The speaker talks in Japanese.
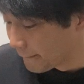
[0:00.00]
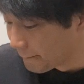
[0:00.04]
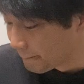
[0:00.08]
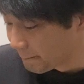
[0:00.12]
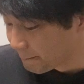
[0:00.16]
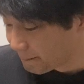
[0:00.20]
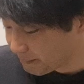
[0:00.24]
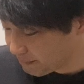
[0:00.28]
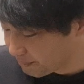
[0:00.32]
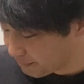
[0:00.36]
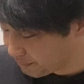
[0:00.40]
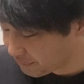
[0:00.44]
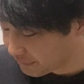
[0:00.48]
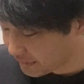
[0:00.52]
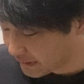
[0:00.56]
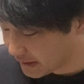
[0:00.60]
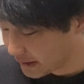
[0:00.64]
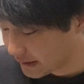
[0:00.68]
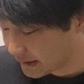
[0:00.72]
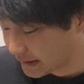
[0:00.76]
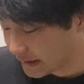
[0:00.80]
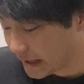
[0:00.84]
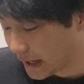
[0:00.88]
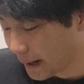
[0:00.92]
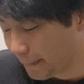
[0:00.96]
う
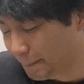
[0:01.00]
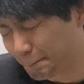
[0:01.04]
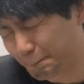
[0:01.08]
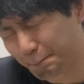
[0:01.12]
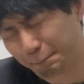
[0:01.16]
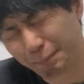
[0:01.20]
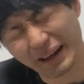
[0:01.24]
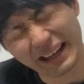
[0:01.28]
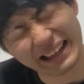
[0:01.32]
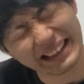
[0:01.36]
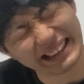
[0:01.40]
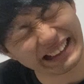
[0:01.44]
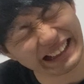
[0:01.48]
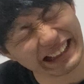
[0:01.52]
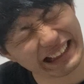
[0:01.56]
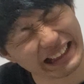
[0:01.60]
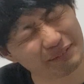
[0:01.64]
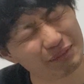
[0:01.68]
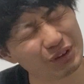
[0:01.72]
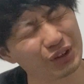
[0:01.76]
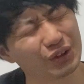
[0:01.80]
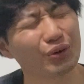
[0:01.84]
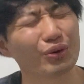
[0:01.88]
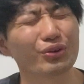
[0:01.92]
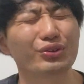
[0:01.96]
ん、やっぱりね、で
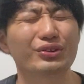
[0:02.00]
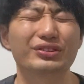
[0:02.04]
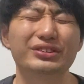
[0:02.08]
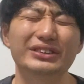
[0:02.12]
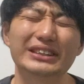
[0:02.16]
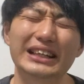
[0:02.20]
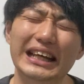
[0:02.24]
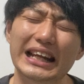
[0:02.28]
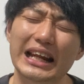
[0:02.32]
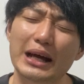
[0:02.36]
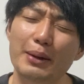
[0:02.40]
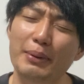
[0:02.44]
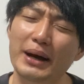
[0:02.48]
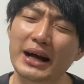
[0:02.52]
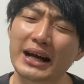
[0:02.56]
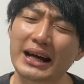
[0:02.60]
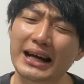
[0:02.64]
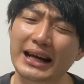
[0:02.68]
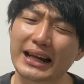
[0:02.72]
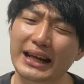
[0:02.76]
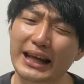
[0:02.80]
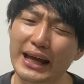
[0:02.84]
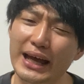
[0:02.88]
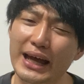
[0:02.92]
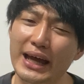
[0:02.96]
も6、7番
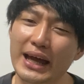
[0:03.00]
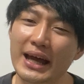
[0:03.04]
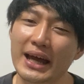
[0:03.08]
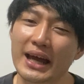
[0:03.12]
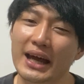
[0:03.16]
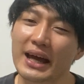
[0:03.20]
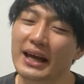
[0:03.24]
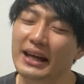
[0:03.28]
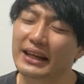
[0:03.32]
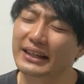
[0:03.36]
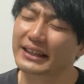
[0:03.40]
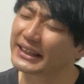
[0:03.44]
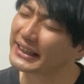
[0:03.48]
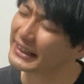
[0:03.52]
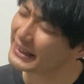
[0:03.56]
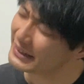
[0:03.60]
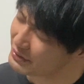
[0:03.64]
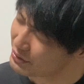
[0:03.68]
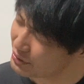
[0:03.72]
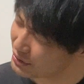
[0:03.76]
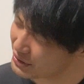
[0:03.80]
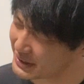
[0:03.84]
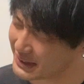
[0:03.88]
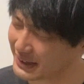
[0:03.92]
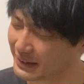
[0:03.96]
がね、機
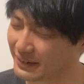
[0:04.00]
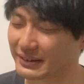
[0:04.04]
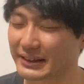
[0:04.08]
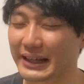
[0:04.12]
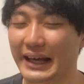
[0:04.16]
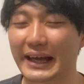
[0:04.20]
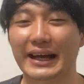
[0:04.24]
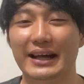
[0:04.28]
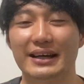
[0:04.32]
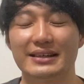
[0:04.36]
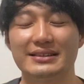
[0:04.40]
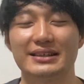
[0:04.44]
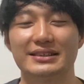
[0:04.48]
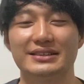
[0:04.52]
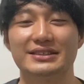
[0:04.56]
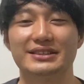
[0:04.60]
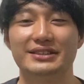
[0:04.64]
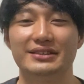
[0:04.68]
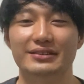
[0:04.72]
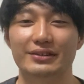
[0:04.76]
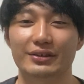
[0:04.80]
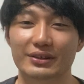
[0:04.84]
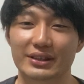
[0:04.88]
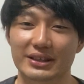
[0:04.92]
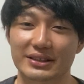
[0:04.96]
能してるタイガースは
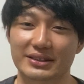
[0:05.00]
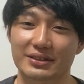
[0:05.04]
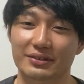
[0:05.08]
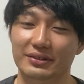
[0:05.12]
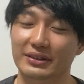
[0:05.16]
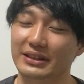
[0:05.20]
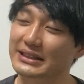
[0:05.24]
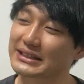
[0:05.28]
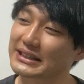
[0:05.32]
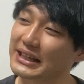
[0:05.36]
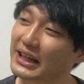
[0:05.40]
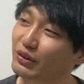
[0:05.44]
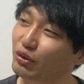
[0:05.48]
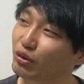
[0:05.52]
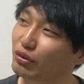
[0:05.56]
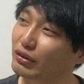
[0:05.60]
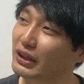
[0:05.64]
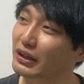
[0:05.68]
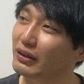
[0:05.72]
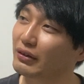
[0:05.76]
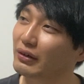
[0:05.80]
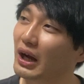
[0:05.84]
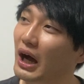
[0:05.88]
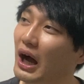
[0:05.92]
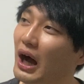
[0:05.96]
強いですよ。で、
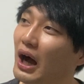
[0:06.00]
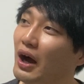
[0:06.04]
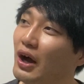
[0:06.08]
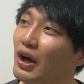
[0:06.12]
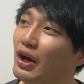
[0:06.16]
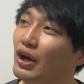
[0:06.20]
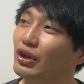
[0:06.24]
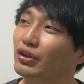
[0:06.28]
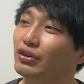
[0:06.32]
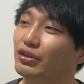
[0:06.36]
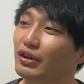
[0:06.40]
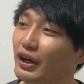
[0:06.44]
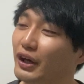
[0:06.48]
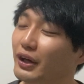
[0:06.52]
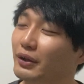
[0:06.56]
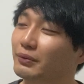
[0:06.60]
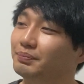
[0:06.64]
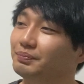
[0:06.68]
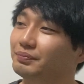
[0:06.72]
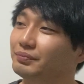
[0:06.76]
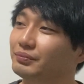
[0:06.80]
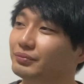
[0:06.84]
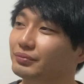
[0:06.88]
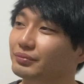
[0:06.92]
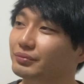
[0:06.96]
サトテルが、ね、
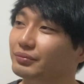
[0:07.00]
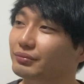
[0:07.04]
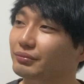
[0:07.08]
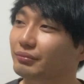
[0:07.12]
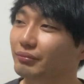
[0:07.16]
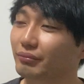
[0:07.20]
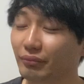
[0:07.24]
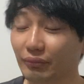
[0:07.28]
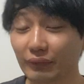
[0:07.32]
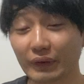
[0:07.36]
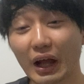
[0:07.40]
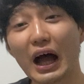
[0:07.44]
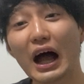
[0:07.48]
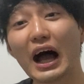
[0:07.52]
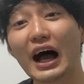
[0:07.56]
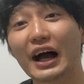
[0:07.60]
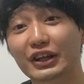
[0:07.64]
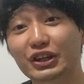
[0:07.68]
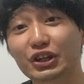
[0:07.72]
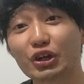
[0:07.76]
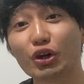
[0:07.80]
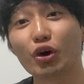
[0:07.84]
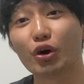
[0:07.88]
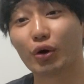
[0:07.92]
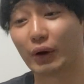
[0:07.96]
あ、
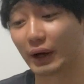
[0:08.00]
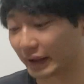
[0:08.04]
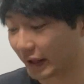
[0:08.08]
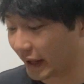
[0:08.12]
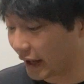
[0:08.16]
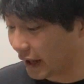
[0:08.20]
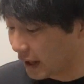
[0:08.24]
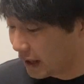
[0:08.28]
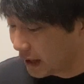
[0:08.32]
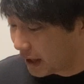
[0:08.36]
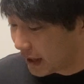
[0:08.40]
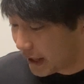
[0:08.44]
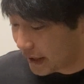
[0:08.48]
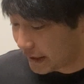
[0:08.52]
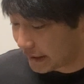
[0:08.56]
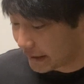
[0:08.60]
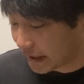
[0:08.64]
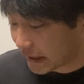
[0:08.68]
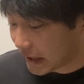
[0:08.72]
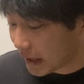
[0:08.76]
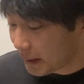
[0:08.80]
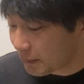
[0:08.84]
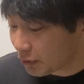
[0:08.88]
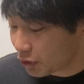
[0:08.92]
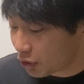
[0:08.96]
今日はね、えー、
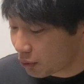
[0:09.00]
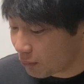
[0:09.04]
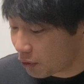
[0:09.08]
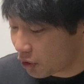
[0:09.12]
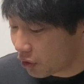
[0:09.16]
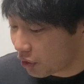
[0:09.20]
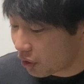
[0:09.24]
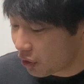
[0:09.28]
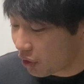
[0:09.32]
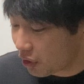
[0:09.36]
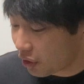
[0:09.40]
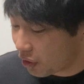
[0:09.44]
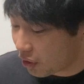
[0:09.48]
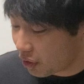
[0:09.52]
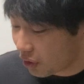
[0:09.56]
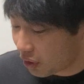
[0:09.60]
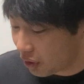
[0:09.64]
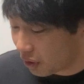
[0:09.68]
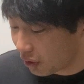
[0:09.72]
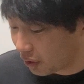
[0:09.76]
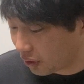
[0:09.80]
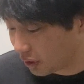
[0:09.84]
中野も、